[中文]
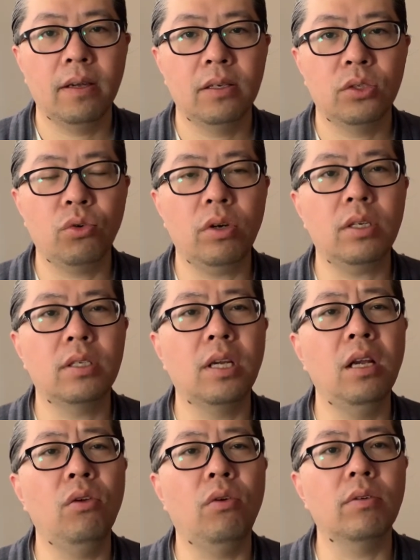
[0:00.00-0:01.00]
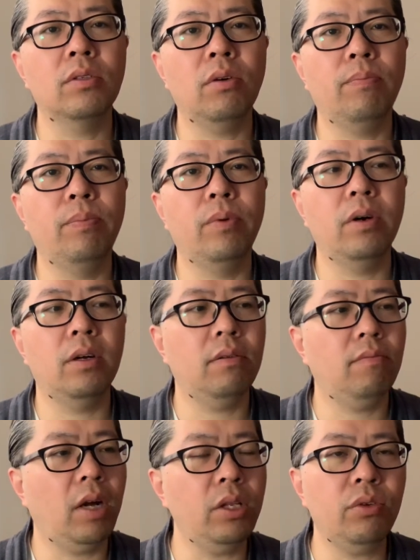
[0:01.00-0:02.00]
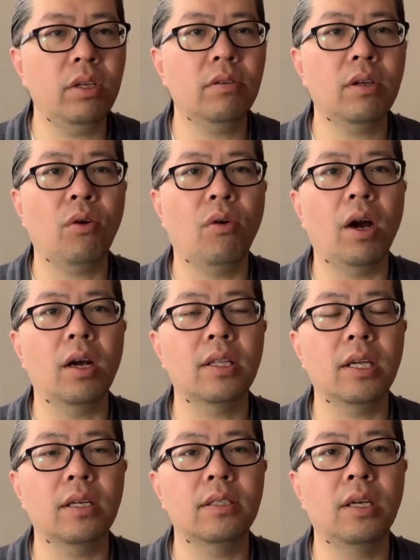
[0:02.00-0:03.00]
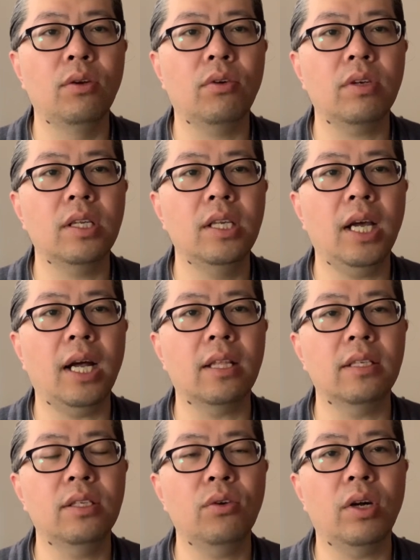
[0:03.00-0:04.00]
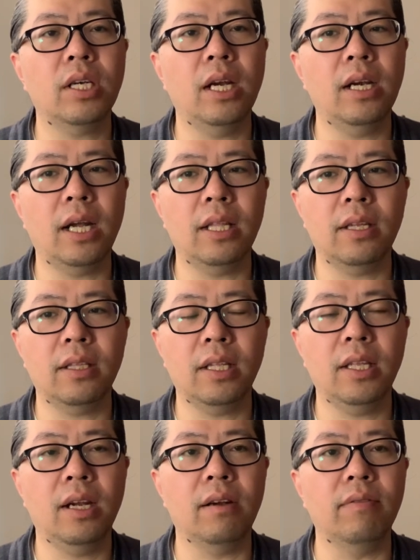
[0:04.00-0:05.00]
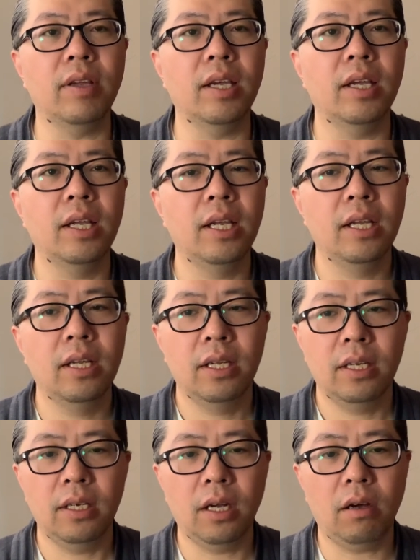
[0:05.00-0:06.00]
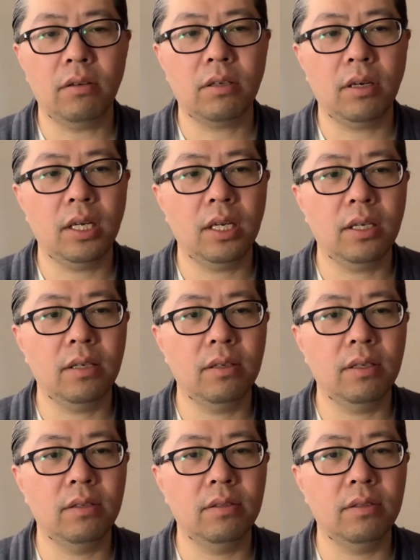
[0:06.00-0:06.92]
说是真龙就不完全就跟画上那个真龙是一样的，金光闪闪的在天上飞。然后说这个